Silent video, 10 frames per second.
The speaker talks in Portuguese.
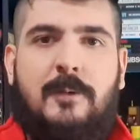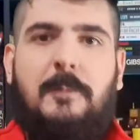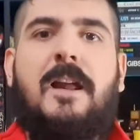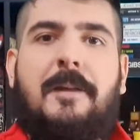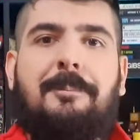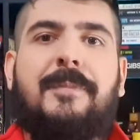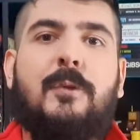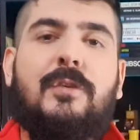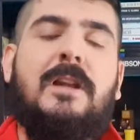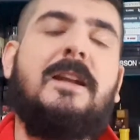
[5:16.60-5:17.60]
vamos lá.
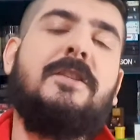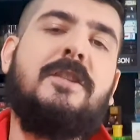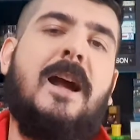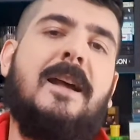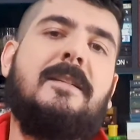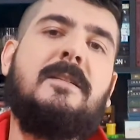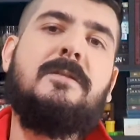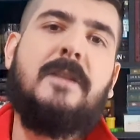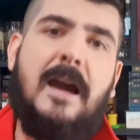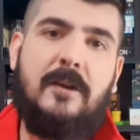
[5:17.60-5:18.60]
Os celestiais
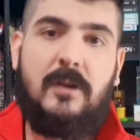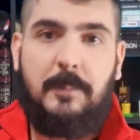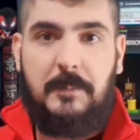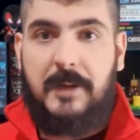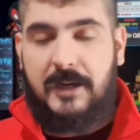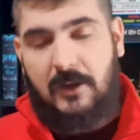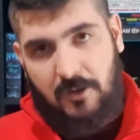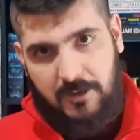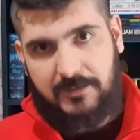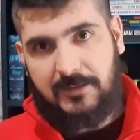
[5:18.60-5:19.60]
enviaram a primeira
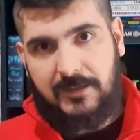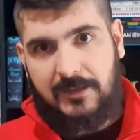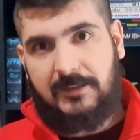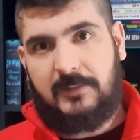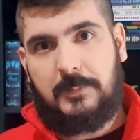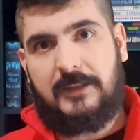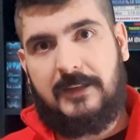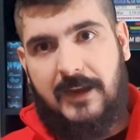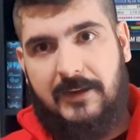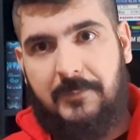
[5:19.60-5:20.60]
horda deles para a
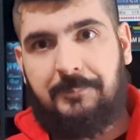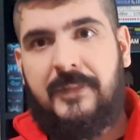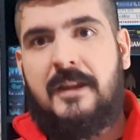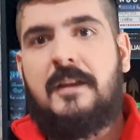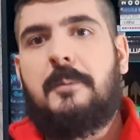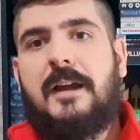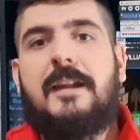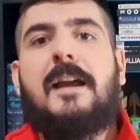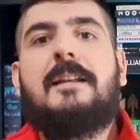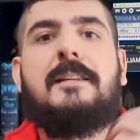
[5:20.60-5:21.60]
Terra para
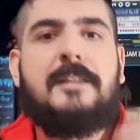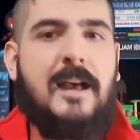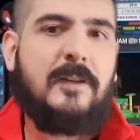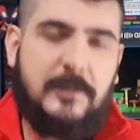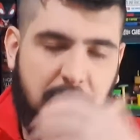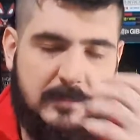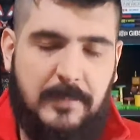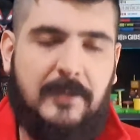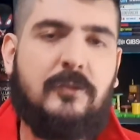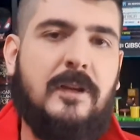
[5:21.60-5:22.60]
realizar os
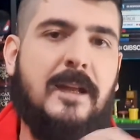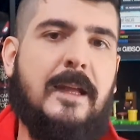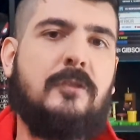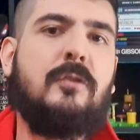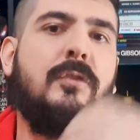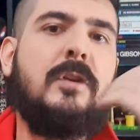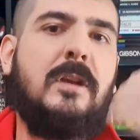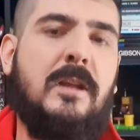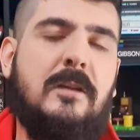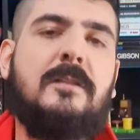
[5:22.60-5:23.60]
experimentos genéticos
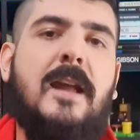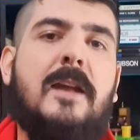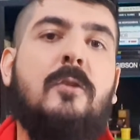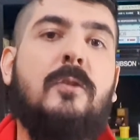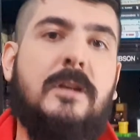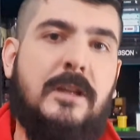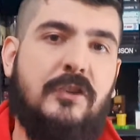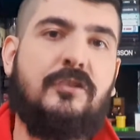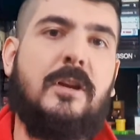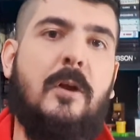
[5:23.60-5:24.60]
que deram
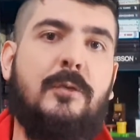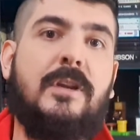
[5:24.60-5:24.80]
origem aos